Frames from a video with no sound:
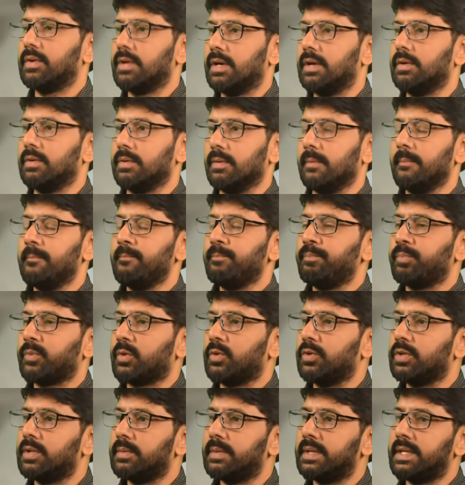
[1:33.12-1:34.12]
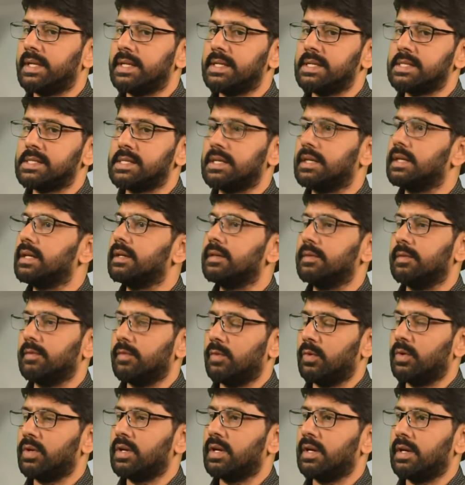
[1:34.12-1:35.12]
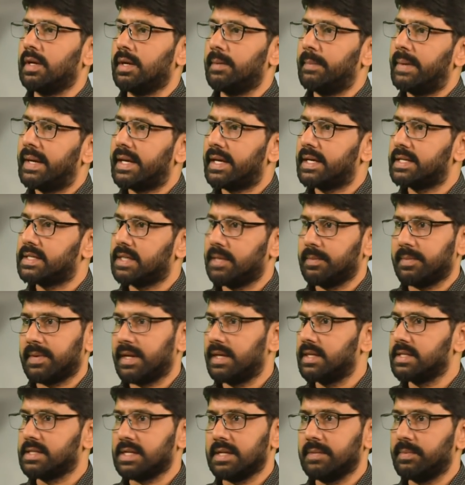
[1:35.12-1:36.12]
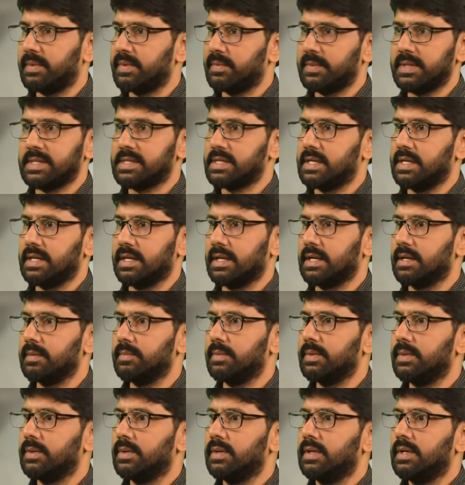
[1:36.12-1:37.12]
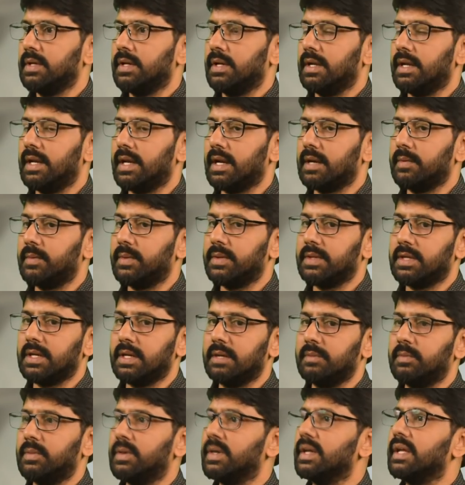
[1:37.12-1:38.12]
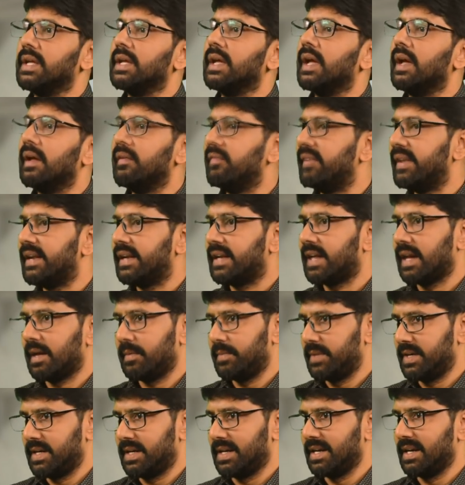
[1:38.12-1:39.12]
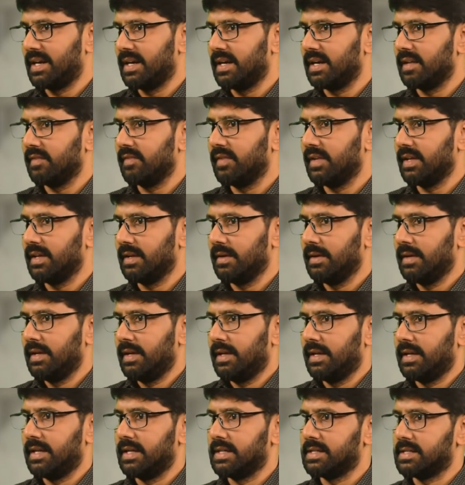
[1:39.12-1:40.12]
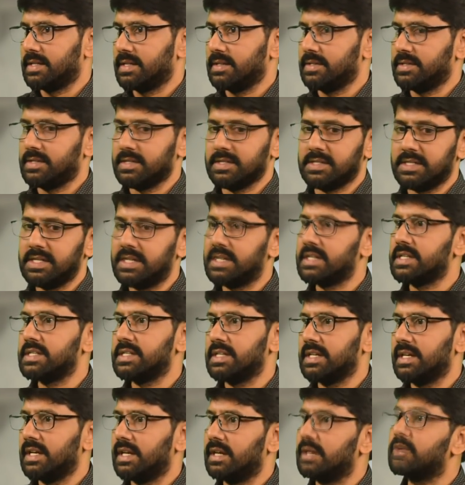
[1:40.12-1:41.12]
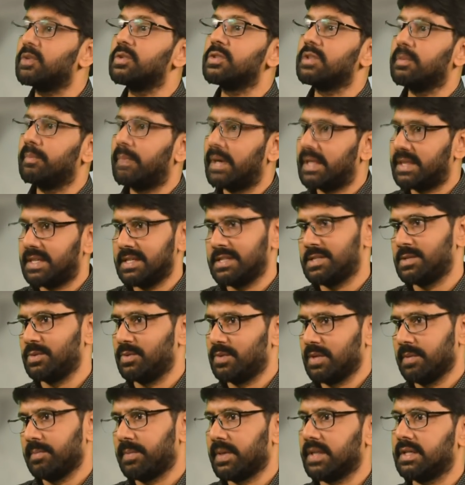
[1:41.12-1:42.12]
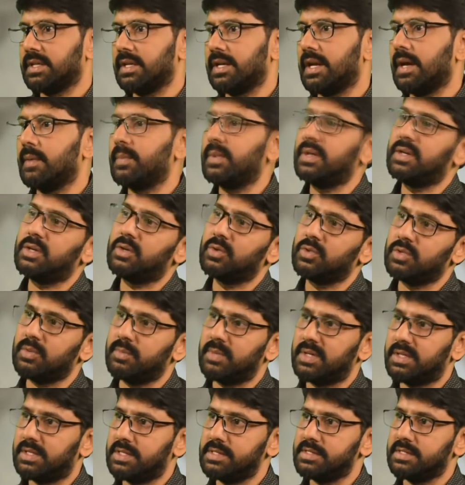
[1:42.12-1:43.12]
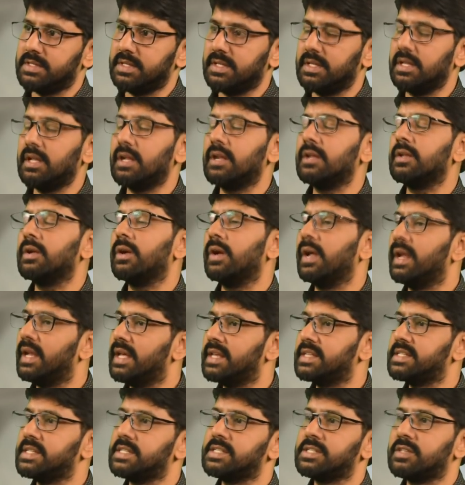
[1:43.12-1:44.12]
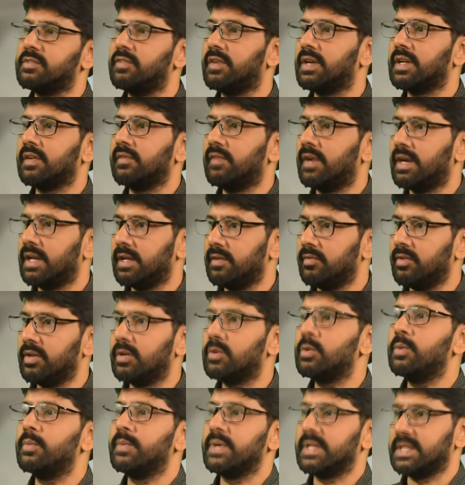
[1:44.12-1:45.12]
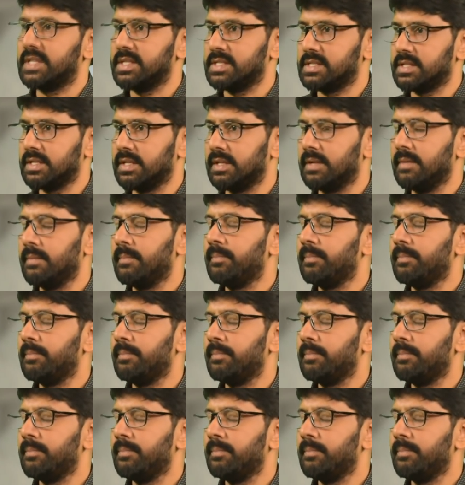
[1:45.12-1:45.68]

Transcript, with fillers: అవును కొంతమంది ఏం చేస్తారంటే ఓన్గా మెడికల్ షాప్కి వెళ్ళి స్లీపింగ్ పిల్స్ అడగటము లేకపోతేనేమో ఈ ఎవిల్ ట్యాబ్లెట్ లాంటివి నెక్స్ట్ వచ్చే సిట్రజిన్ లాంటి కొంత మత్తిస్తుంటాయి ప్రతి ట్యాబ్లెట్ కొంత మత్తిస్తుంది అందులో ఎలర్జీస్ వాటికి వాడేవి ఎక్కువ మత్తిస్తుంది